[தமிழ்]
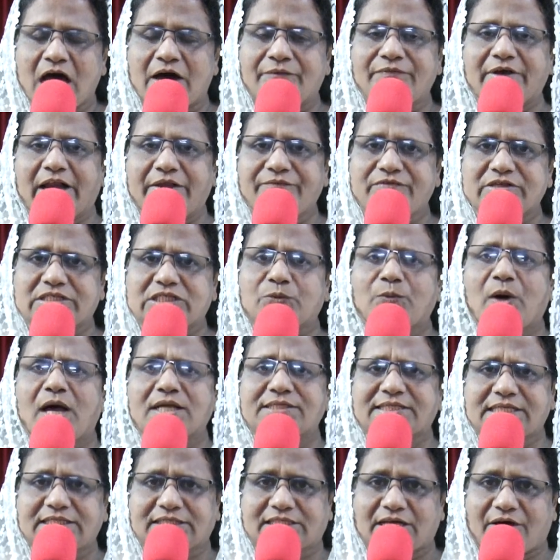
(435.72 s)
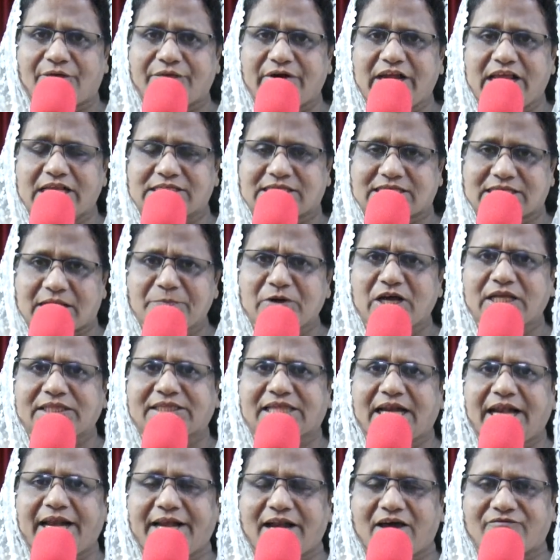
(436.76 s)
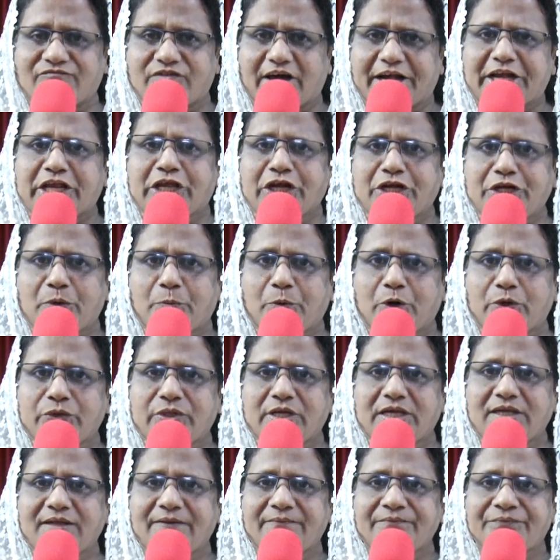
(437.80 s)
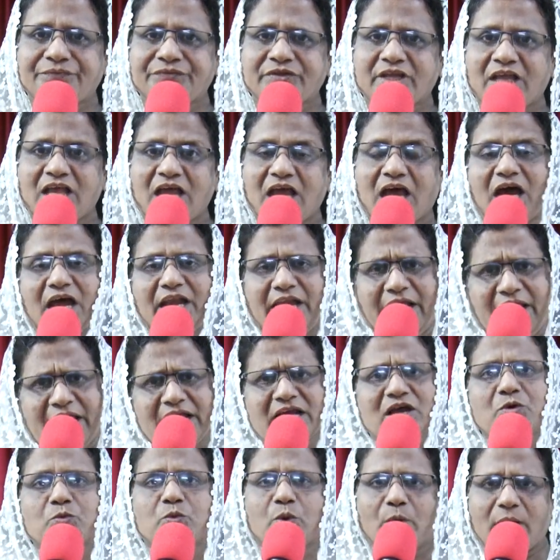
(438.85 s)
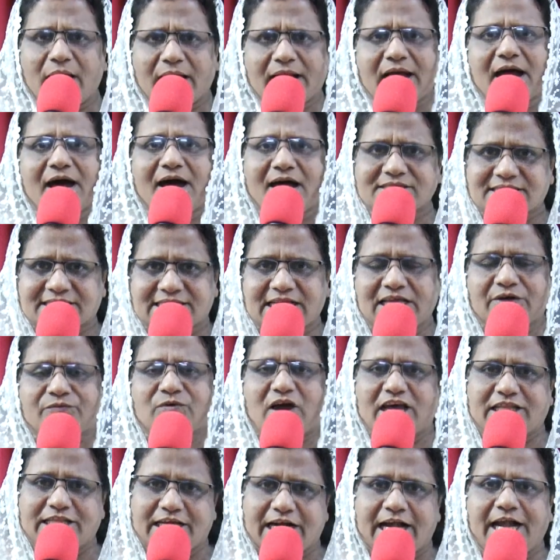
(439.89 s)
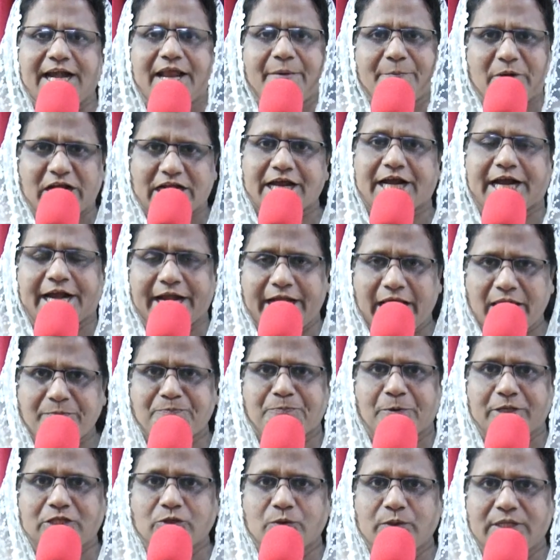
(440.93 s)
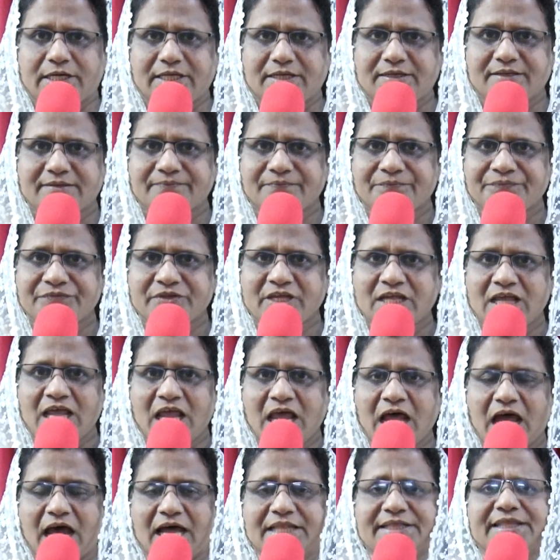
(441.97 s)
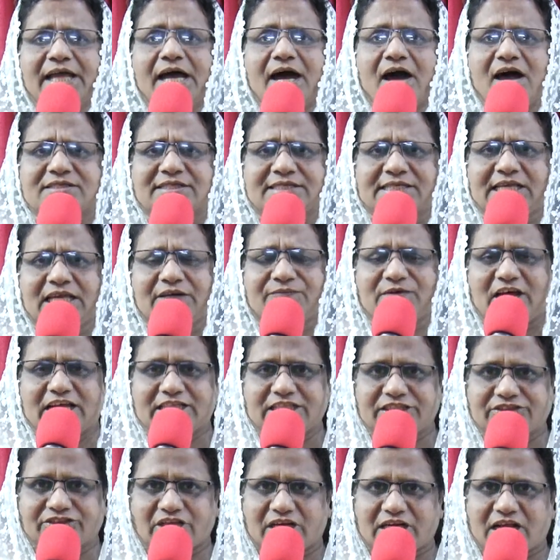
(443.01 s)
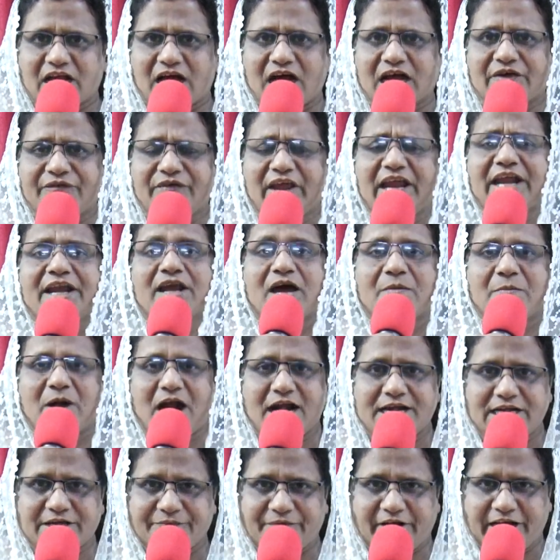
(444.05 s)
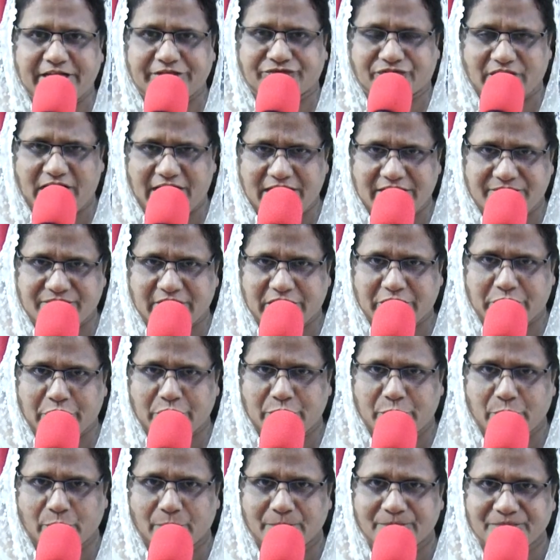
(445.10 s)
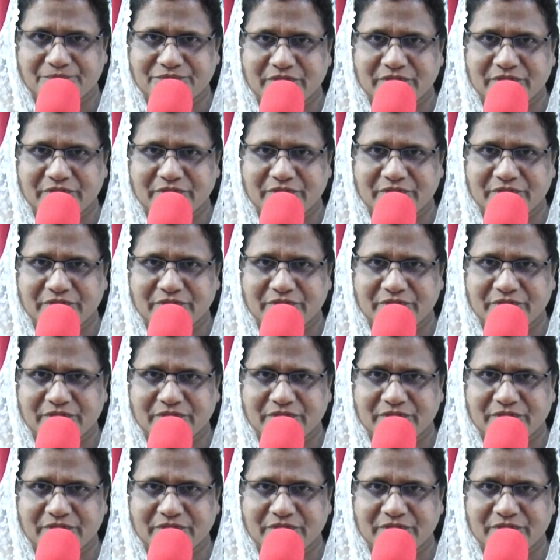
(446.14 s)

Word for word: அவரை விசுவாசித்து அவருடைய சமூகத்திலே நாம் வருகின்ற போது அநேக உலக ஆசீர்வாதங்கள் நமக்கு கிடைப்பதுண்டு அந்த ஆசீர்வாதத்திற்காகவே நாம் ஆண்டவரை தேடி வருகின்றோம்